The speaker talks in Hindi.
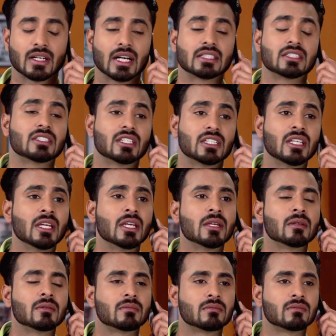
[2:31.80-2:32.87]
आतिशा जी
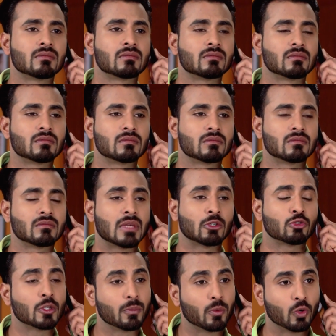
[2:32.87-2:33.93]
मैं
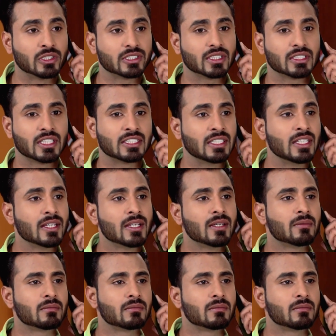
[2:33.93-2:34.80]
उसे बोल सकता सी